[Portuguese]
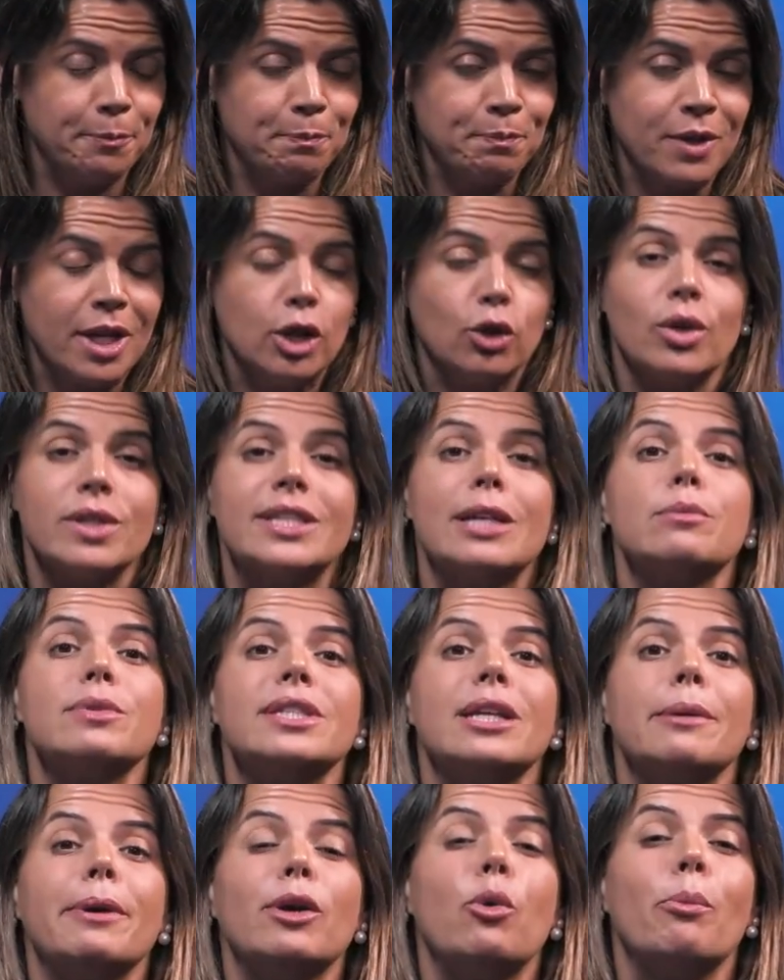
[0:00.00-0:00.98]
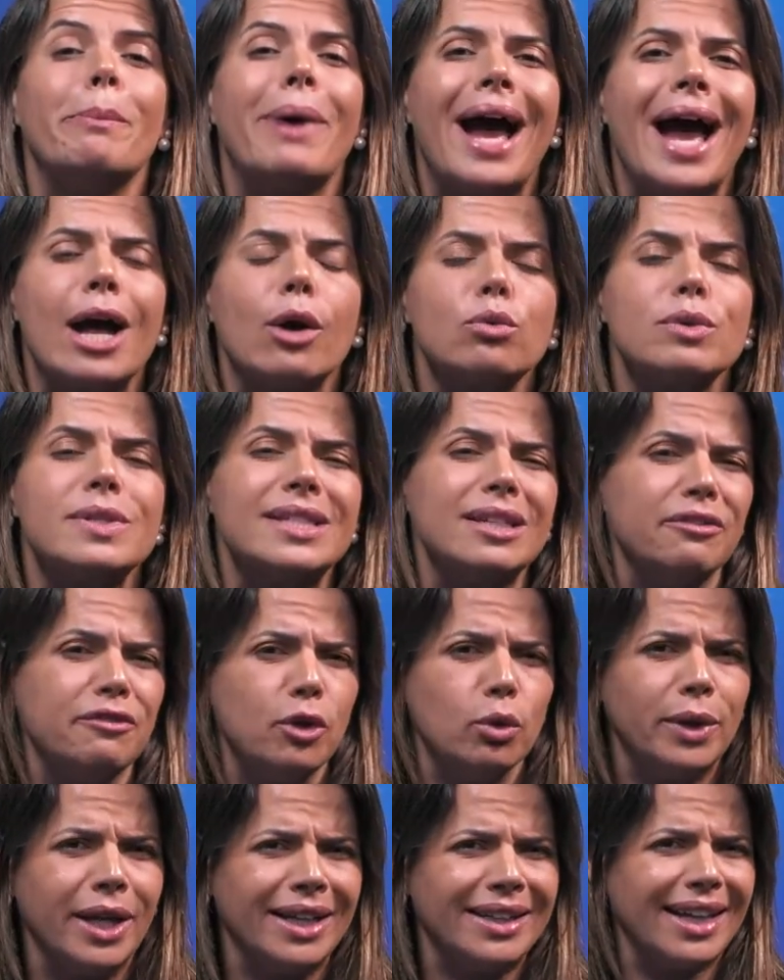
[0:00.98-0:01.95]
Nós temos também o Marco Civil da
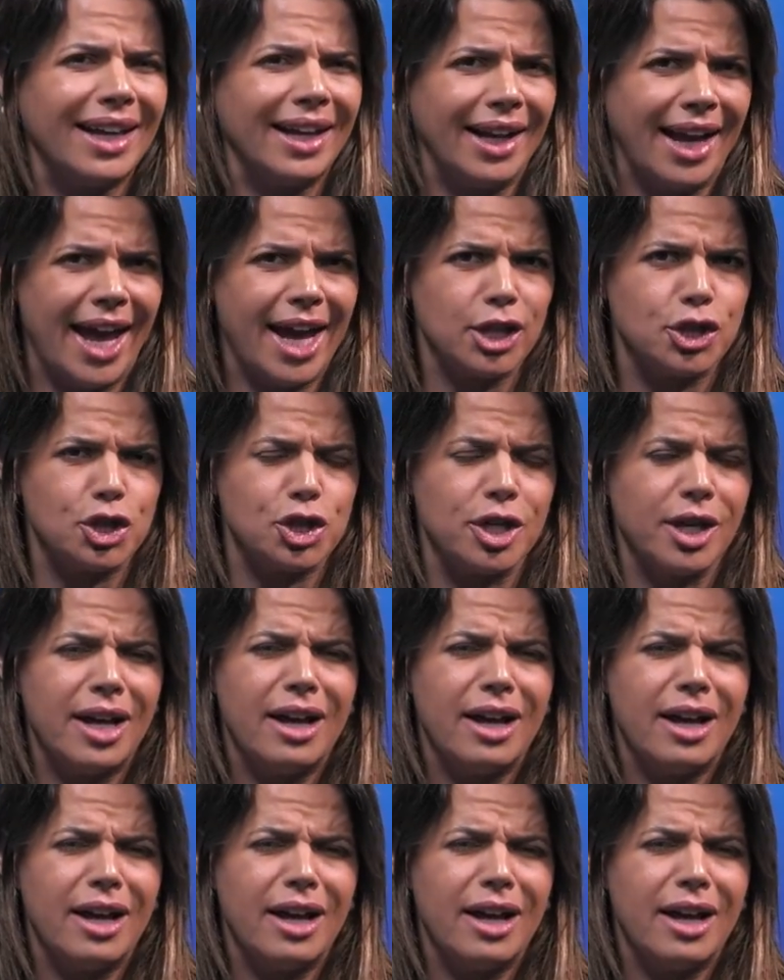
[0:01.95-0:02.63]
Internet,